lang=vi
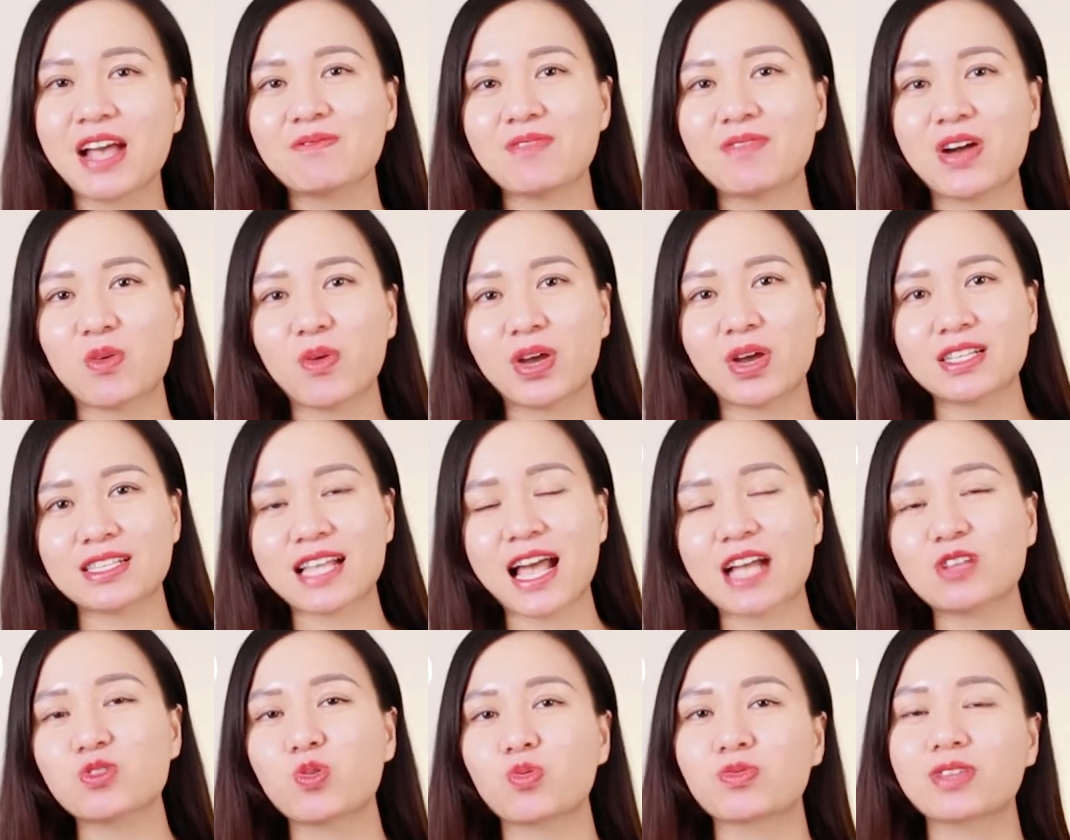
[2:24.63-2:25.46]
Và ngoài
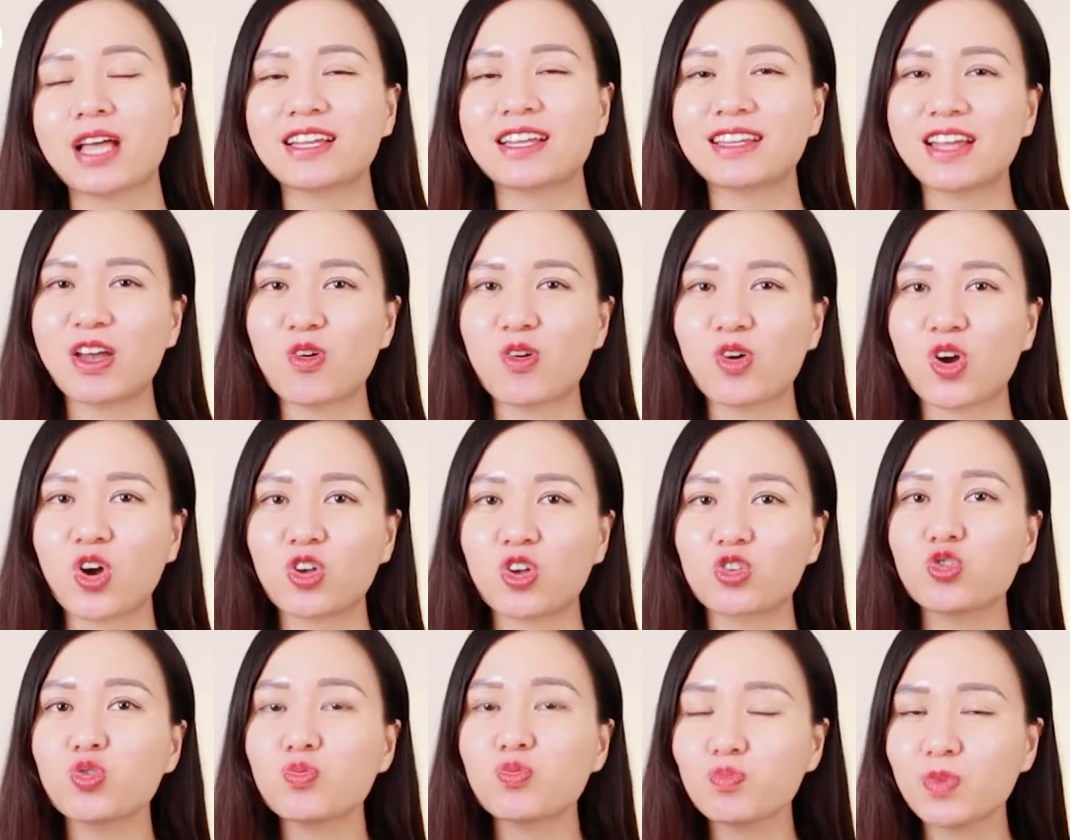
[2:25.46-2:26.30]
ra chúng ta đều có
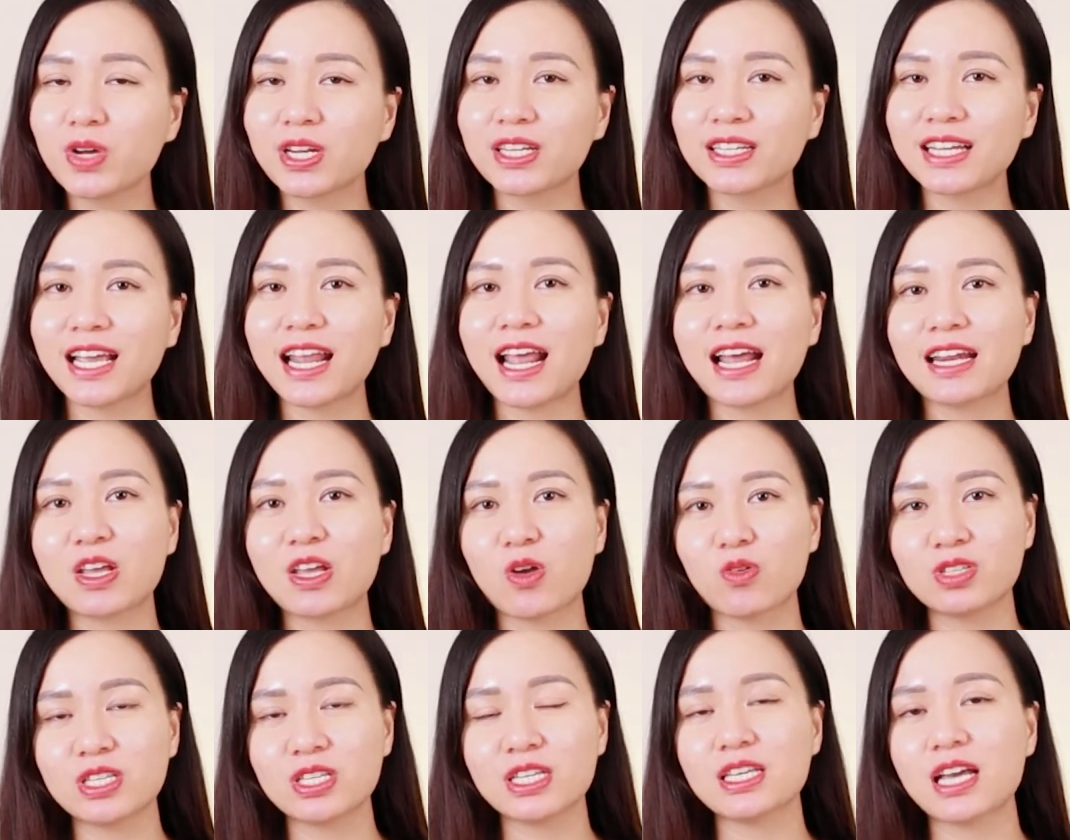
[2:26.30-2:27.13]
treatment hay là
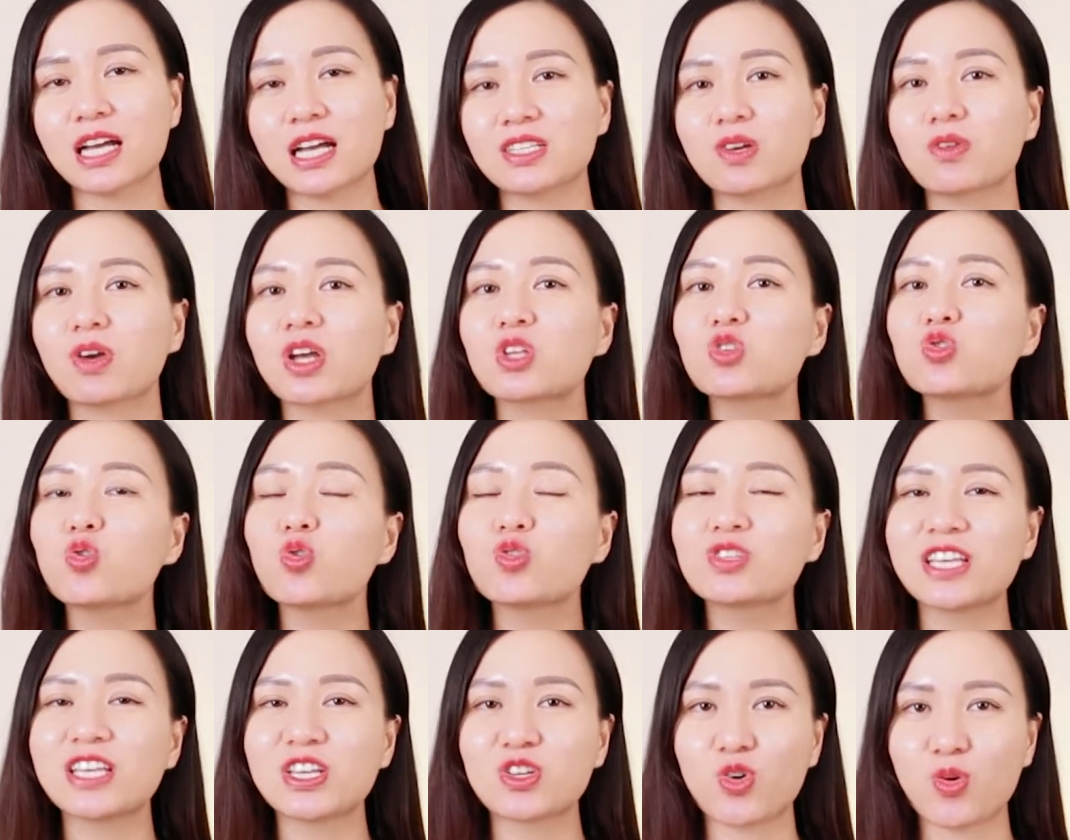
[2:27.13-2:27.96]
điều trị ở trong cái
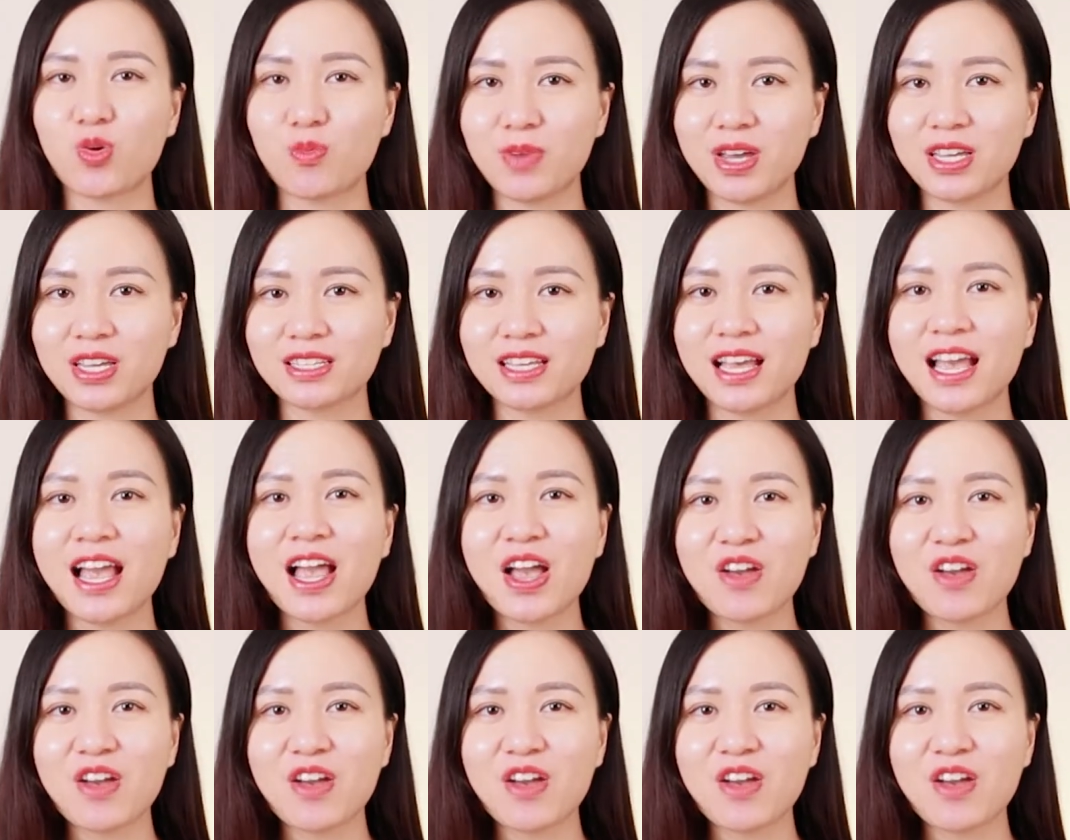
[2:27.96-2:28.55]
chu trình của mình.